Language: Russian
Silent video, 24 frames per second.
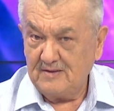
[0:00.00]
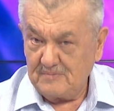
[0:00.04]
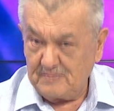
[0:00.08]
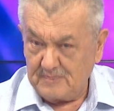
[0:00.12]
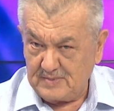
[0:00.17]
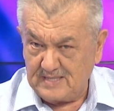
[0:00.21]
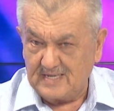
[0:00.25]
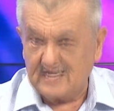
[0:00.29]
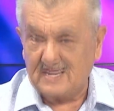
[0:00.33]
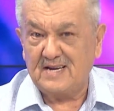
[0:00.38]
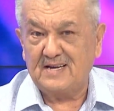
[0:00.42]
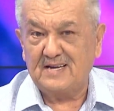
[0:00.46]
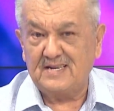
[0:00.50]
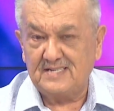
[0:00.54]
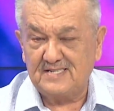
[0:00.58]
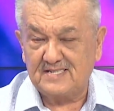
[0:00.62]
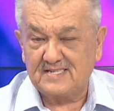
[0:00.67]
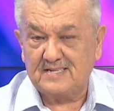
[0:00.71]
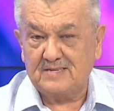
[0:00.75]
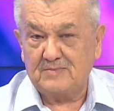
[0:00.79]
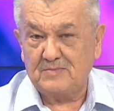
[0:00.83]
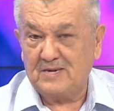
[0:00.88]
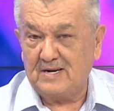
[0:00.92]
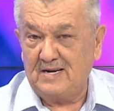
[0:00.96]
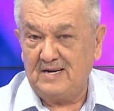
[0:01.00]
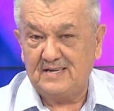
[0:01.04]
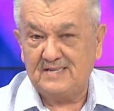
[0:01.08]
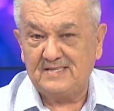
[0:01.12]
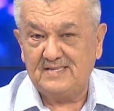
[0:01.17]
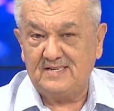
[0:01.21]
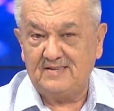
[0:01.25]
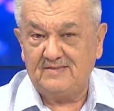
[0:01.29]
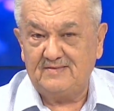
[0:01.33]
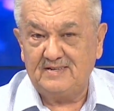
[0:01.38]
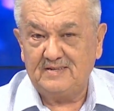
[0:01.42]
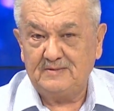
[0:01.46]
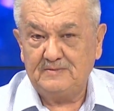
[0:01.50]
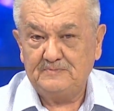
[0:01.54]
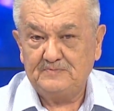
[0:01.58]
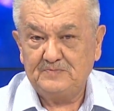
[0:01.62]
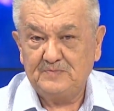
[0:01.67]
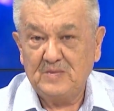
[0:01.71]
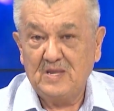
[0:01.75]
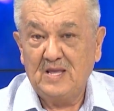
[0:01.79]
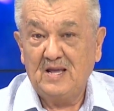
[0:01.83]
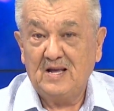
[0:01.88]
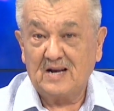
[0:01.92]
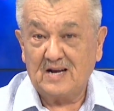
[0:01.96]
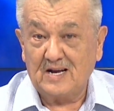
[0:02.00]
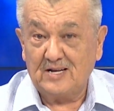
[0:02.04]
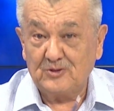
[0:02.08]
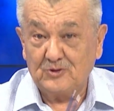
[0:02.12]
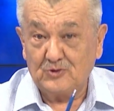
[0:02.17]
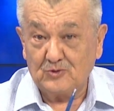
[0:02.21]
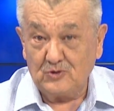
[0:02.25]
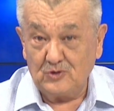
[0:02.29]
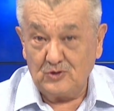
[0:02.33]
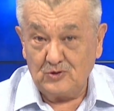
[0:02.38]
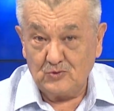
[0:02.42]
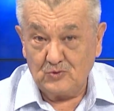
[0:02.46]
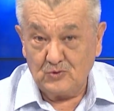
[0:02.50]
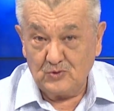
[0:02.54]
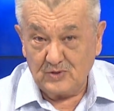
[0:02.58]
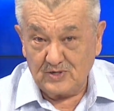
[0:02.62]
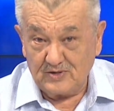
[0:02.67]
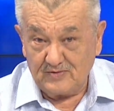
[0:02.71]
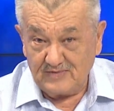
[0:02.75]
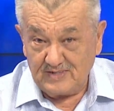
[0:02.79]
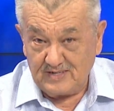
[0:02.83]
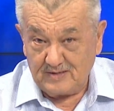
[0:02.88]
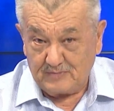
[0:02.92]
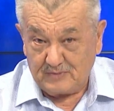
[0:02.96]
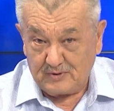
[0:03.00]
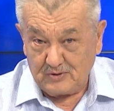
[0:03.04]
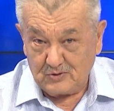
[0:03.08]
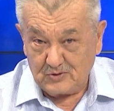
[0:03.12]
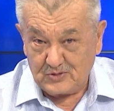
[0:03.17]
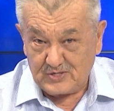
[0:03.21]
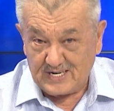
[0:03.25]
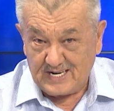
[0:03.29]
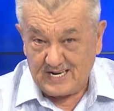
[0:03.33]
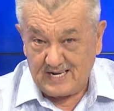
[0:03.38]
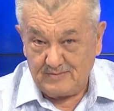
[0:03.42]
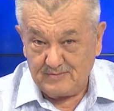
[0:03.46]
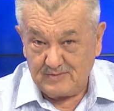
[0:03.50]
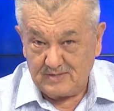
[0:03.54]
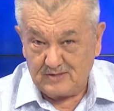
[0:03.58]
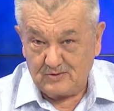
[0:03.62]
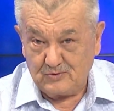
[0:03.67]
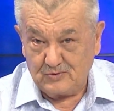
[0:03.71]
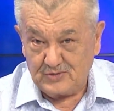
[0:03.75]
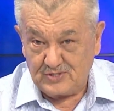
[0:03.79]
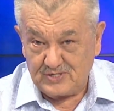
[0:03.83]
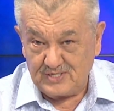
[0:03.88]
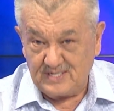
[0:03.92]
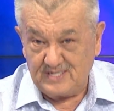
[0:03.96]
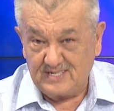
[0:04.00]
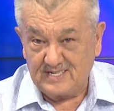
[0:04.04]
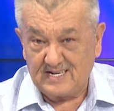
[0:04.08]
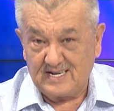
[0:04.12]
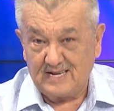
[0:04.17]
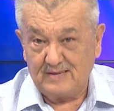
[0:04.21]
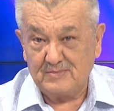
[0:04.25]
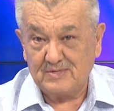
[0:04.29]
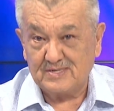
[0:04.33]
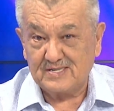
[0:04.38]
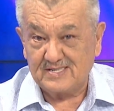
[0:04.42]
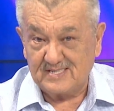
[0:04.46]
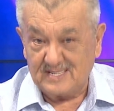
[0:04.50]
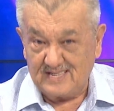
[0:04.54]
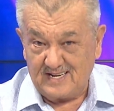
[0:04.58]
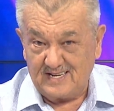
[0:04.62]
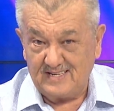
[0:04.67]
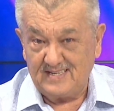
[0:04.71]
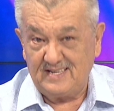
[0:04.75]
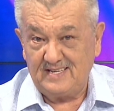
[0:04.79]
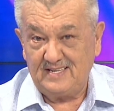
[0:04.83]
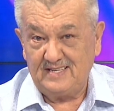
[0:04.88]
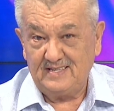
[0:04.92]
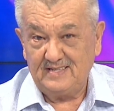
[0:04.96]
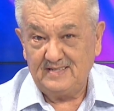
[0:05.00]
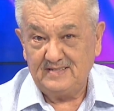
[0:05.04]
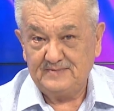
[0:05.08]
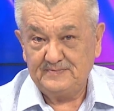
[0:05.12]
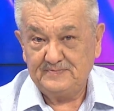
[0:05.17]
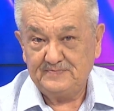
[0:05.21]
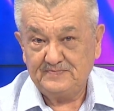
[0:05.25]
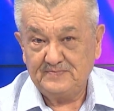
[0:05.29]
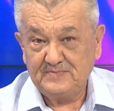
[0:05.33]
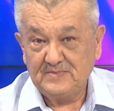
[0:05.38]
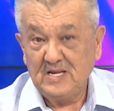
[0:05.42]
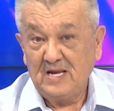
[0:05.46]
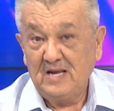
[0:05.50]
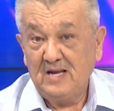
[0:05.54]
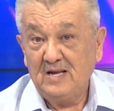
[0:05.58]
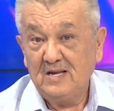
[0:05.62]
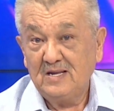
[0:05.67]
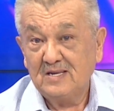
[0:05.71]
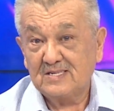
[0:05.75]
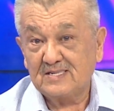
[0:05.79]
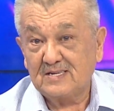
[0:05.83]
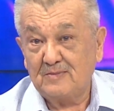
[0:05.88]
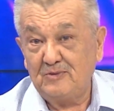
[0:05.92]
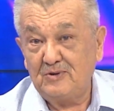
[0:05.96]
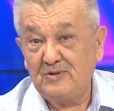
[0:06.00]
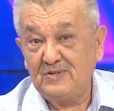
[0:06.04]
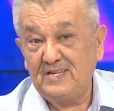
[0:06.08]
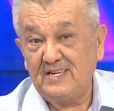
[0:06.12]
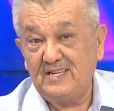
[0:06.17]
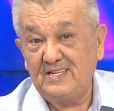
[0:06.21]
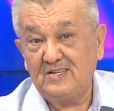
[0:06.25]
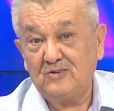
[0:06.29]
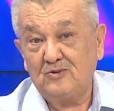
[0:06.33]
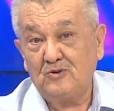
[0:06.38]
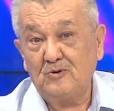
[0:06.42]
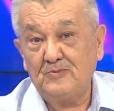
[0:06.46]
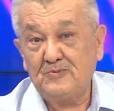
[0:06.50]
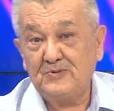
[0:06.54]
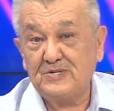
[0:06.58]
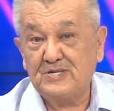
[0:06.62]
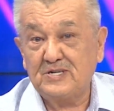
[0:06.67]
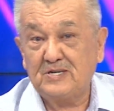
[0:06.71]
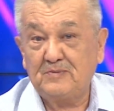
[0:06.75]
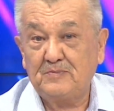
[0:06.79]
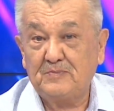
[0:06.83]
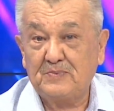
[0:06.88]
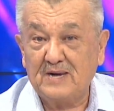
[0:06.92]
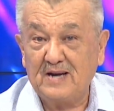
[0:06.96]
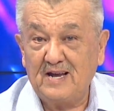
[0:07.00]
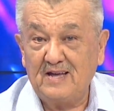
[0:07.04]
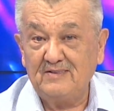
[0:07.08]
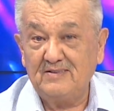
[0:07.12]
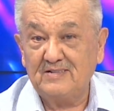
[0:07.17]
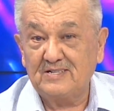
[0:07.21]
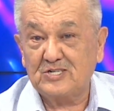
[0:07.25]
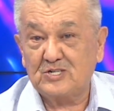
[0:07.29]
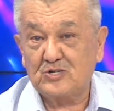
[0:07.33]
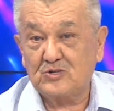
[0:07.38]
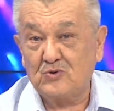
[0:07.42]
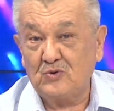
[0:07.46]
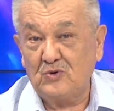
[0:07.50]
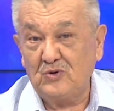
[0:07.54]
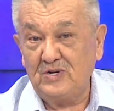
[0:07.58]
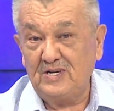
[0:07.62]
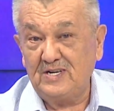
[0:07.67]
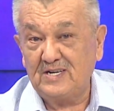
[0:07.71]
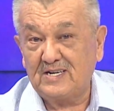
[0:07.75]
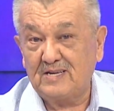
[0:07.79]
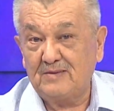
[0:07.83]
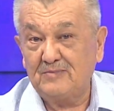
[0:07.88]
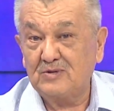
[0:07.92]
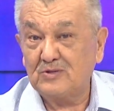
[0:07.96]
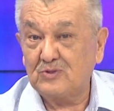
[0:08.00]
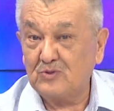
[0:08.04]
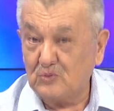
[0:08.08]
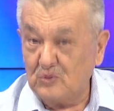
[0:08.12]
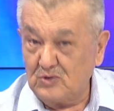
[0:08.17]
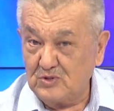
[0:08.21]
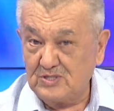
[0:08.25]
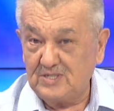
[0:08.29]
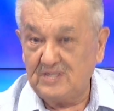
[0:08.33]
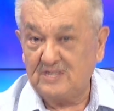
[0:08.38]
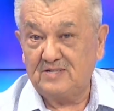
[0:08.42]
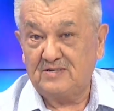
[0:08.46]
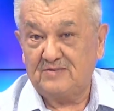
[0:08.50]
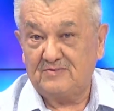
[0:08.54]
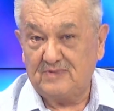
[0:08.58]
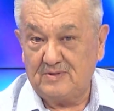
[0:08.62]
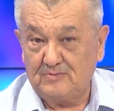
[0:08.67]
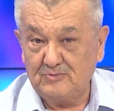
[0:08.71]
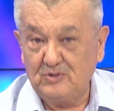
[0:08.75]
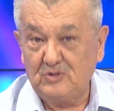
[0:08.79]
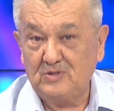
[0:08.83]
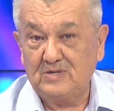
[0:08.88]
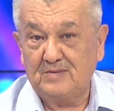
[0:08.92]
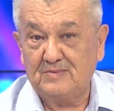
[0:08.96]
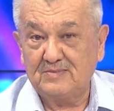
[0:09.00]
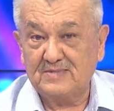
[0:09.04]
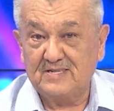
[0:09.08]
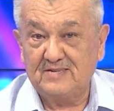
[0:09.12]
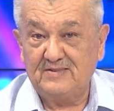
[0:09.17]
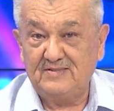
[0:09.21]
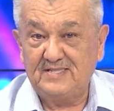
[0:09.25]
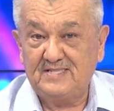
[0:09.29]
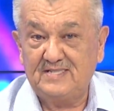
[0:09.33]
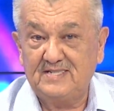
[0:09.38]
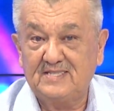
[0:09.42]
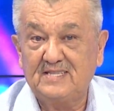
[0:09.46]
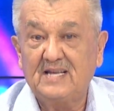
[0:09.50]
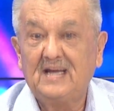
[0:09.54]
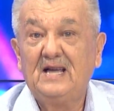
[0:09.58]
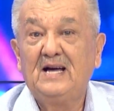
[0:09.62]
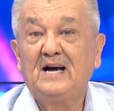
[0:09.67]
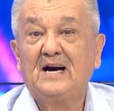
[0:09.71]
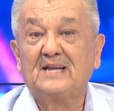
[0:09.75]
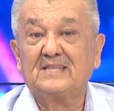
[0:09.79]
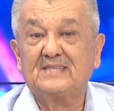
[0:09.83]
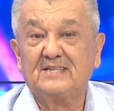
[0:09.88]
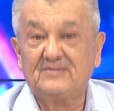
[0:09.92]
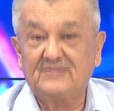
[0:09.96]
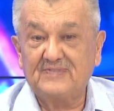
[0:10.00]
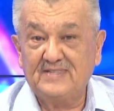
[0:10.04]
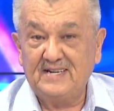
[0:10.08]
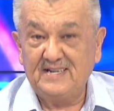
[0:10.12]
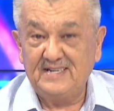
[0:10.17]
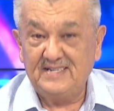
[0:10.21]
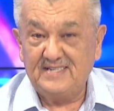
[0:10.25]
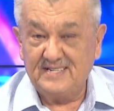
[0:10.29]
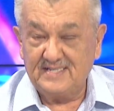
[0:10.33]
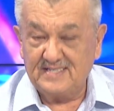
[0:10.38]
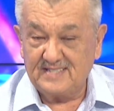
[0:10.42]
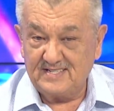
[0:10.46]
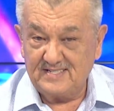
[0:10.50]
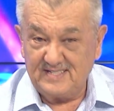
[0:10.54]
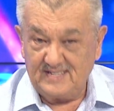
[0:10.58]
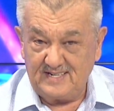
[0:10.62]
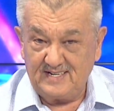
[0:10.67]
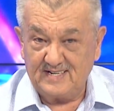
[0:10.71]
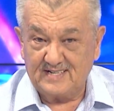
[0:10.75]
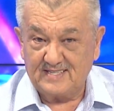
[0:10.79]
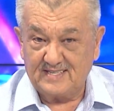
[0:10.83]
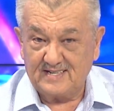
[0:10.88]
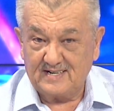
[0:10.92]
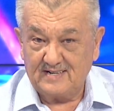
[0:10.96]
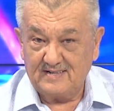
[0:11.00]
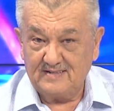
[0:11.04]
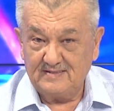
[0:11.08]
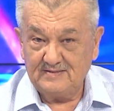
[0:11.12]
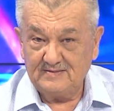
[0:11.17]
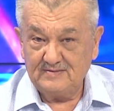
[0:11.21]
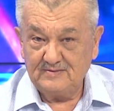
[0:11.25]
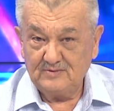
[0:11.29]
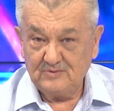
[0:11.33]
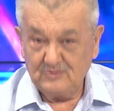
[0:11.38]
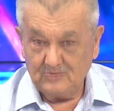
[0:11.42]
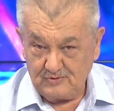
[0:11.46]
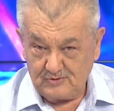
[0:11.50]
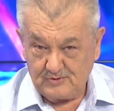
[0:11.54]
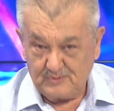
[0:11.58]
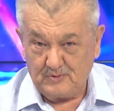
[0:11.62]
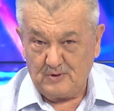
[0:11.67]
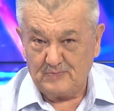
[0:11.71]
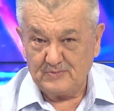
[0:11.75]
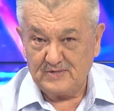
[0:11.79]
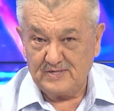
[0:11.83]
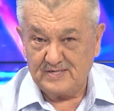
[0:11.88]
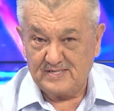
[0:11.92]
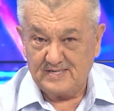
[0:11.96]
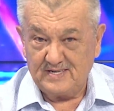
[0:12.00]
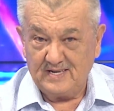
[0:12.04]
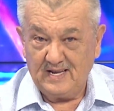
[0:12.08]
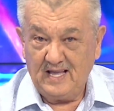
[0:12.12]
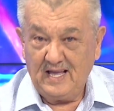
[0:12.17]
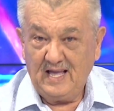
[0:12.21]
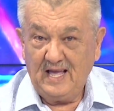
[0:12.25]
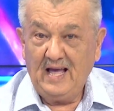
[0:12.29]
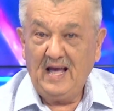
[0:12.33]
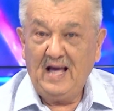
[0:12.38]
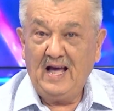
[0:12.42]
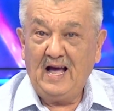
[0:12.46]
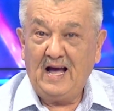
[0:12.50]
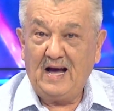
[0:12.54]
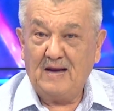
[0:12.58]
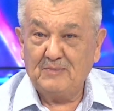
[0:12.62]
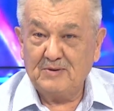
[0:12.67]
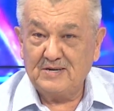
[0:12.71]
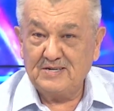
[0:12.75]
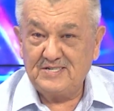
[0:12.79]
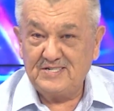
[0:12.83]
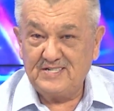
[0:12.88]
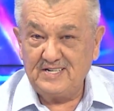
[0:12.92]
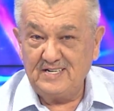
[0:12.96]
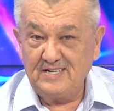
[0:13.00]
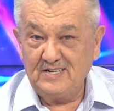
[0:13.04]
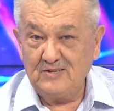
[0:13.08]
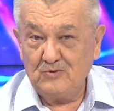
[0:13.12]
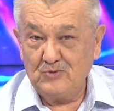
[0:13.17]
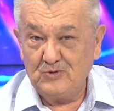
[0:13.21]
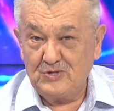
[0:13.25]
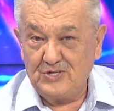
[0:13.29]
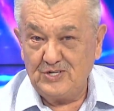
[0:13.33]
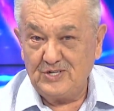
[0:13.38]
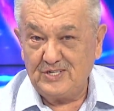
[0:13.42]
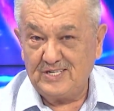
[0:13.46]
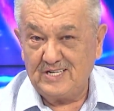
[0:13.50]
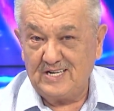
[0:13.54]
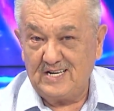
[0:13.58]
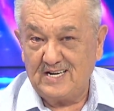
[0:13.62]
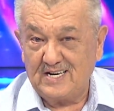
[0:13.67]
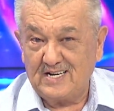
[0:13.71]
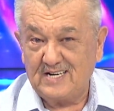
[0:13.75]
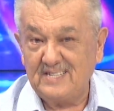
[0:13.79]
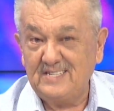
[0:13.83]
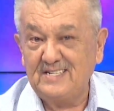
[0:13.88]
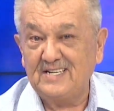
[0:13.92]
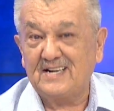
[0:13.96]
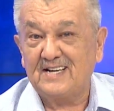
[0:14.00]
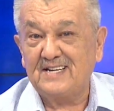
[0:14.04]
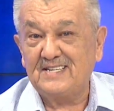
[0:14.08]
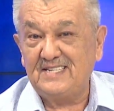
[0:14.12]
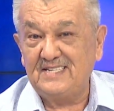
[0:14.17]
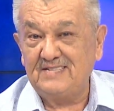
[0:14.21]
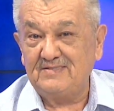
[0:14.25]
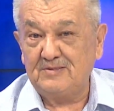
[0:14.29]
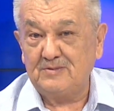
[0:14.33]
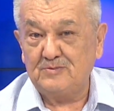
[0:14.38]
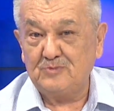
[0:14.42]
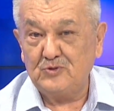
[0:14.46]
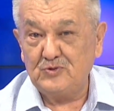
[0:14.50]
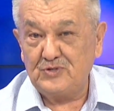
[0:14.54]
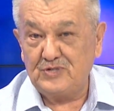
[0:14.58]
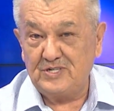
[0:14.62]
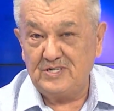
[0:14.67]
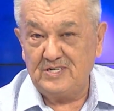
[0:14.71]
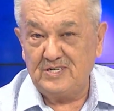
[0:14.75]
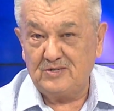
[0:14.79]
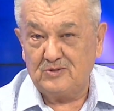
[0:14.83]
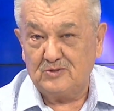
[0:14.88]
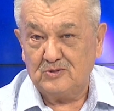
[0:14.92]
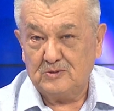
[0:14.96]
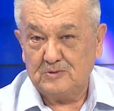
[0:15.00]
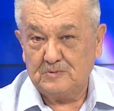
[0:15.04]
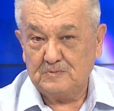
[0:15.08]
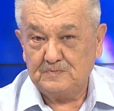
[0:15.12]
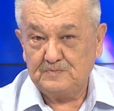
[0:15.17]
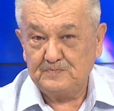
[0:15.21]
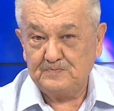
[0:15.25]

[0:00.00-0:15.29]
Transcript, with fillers: в педагогическом коллективе, контроль уровня получаемых учениками знаний. Соблюдение общих правил школьниками тоже во многом зависит от авторитета директора. Ну, вспомните, обращение учителя к нерадивому ученику.